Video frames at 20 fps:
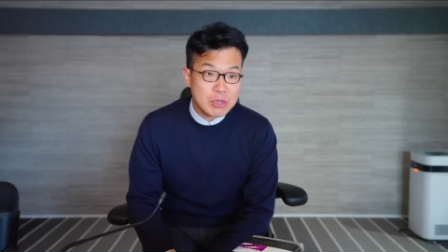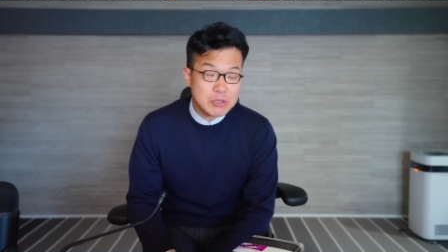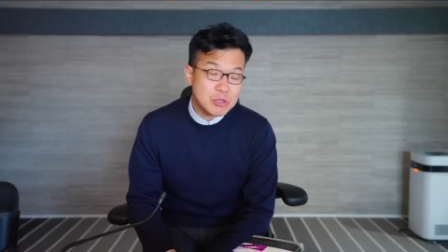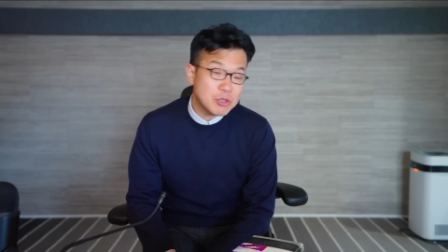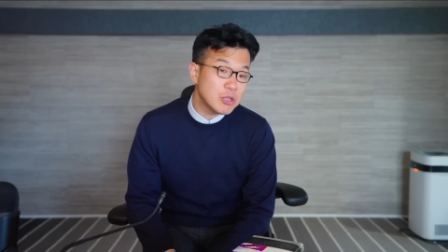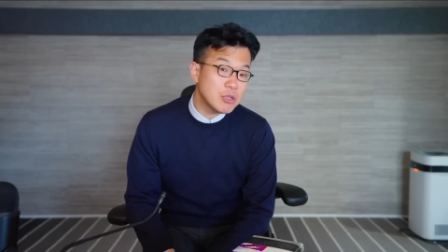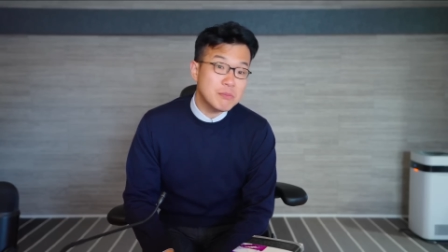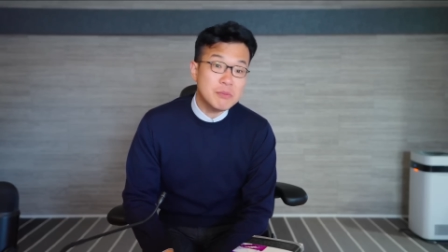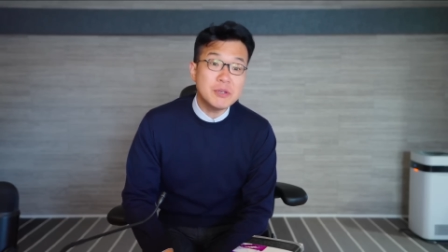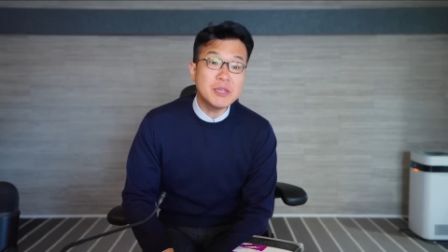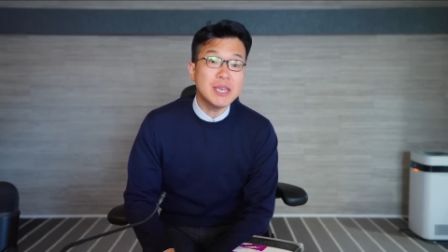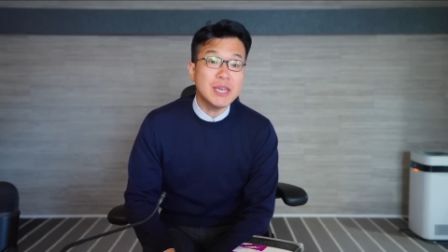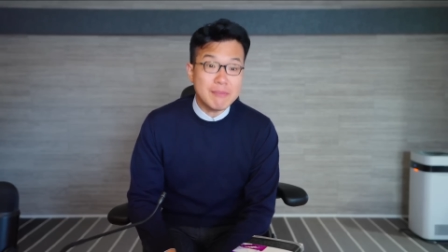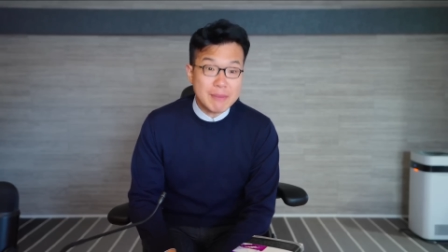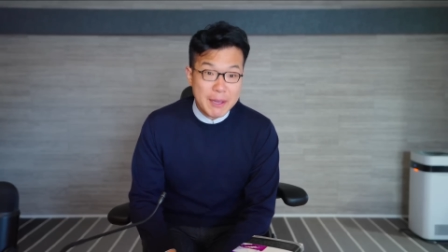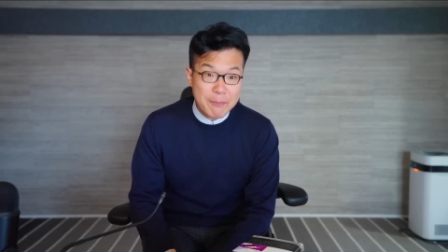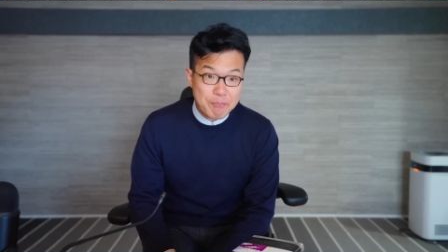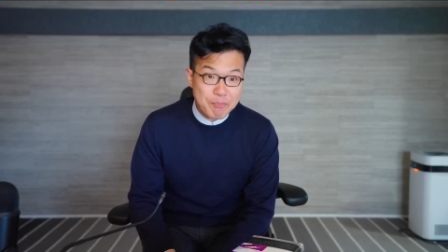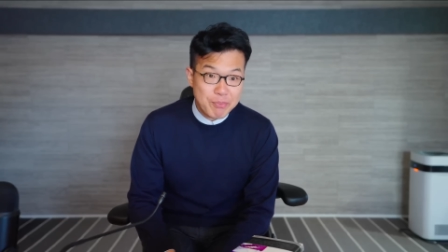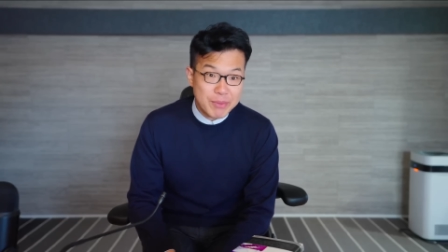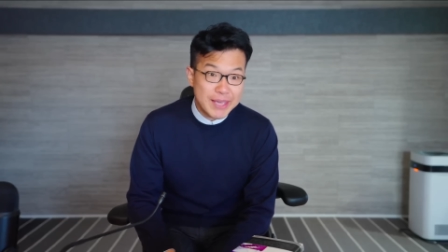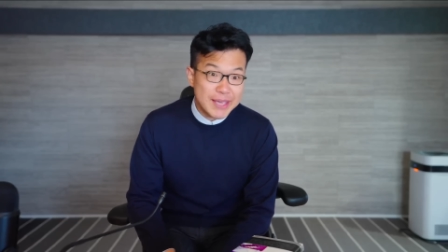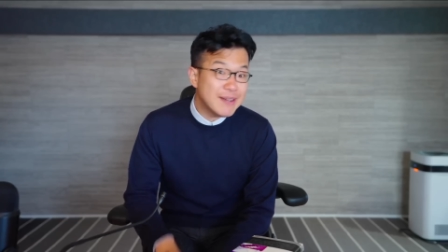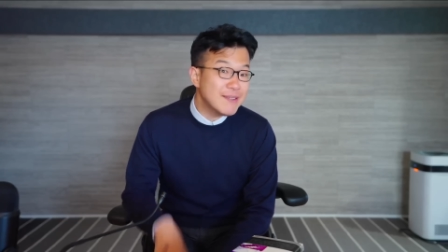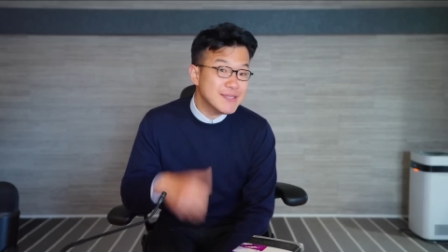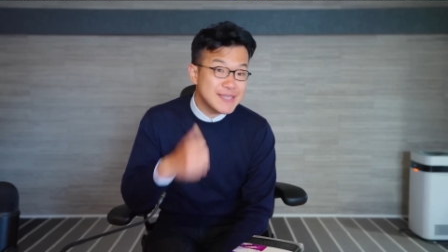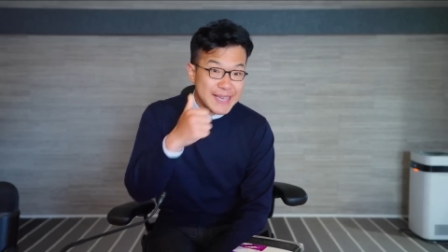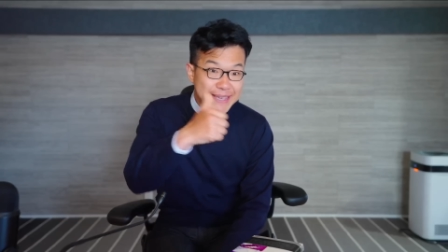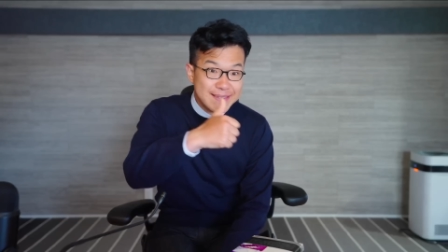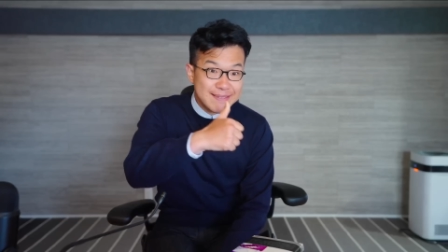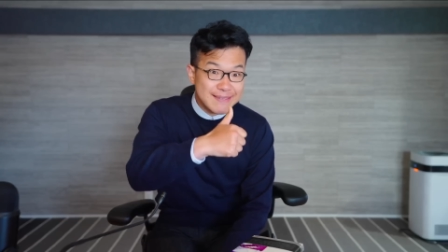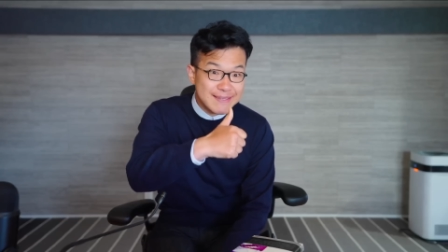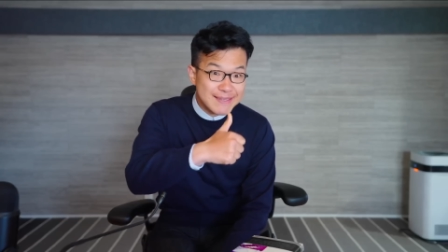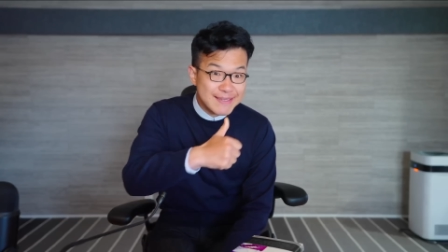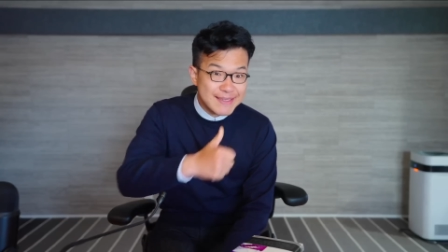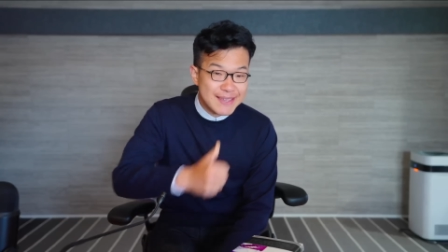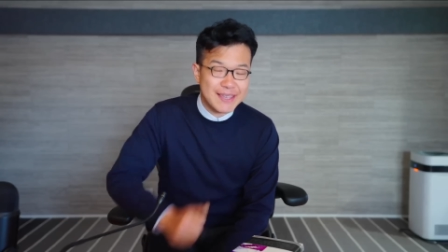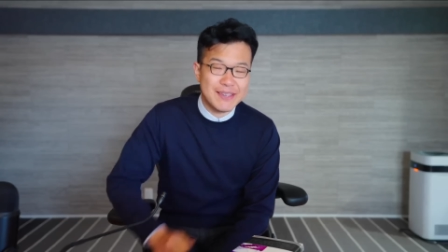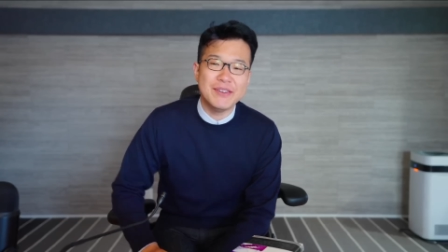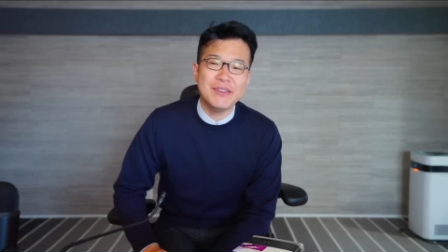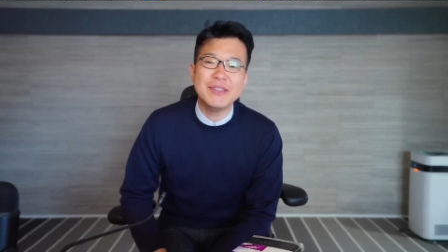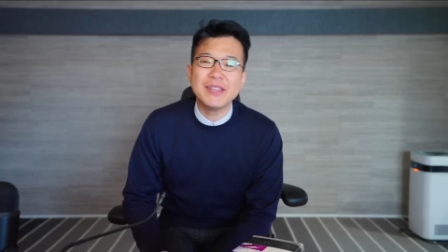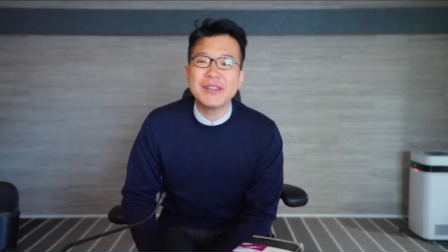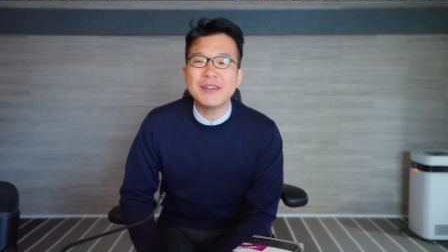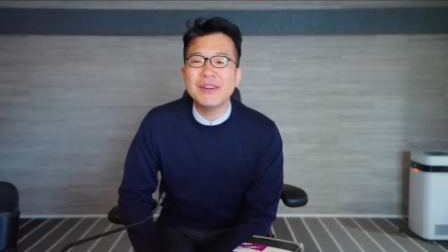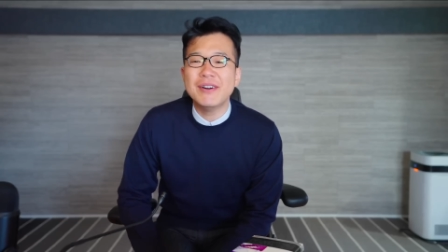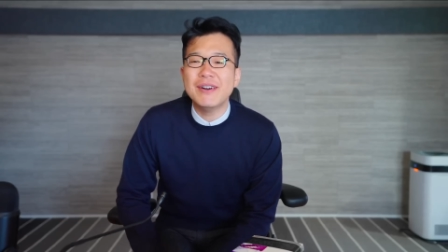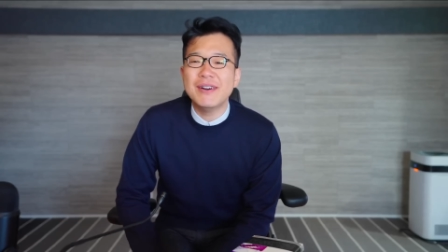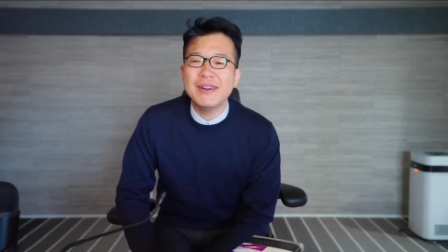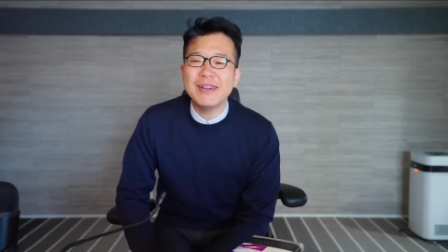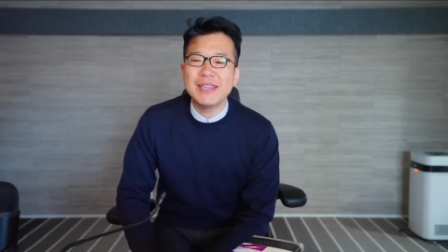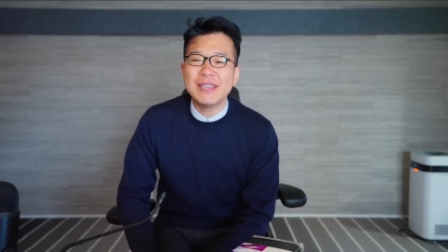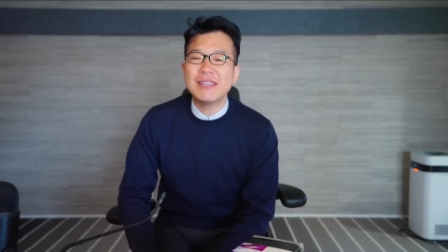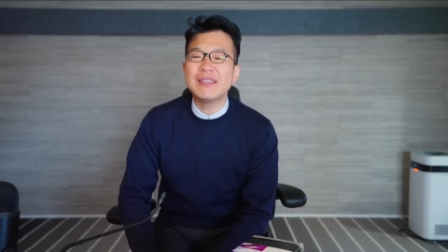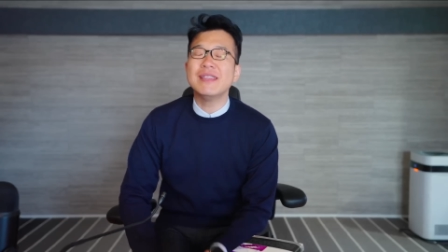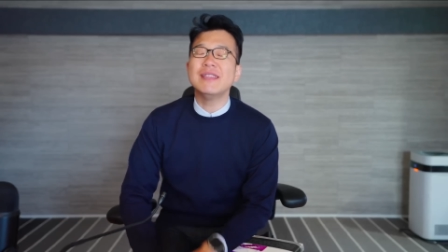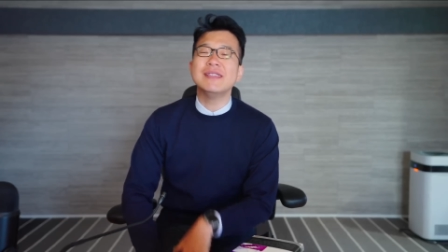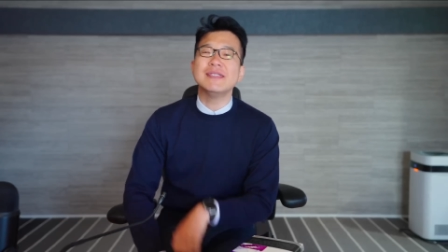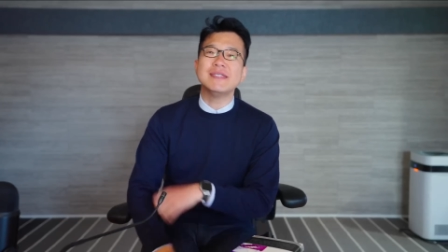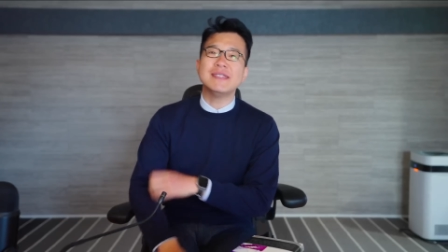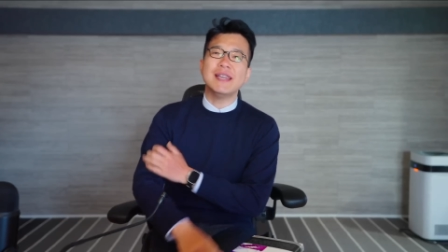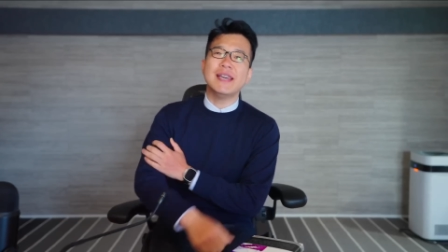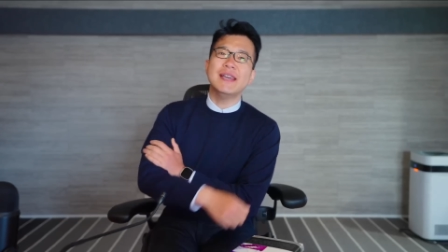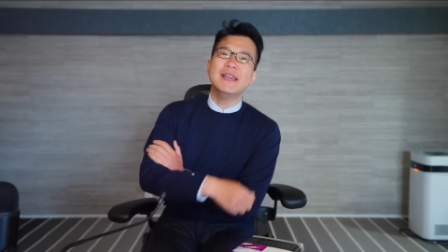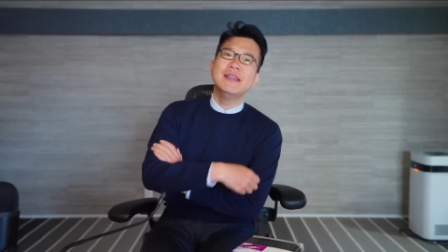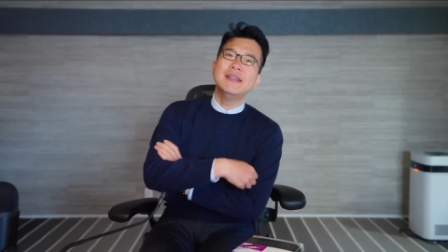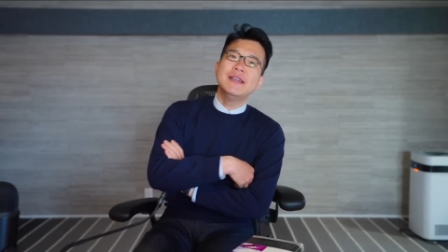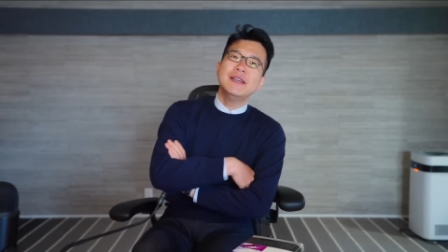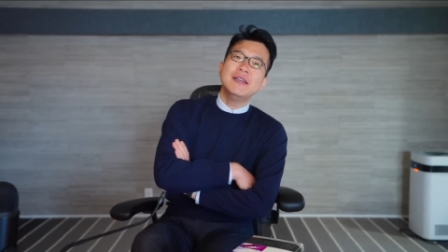ちょっと伊吹山行こうぜっていうふうにこう言ってですね、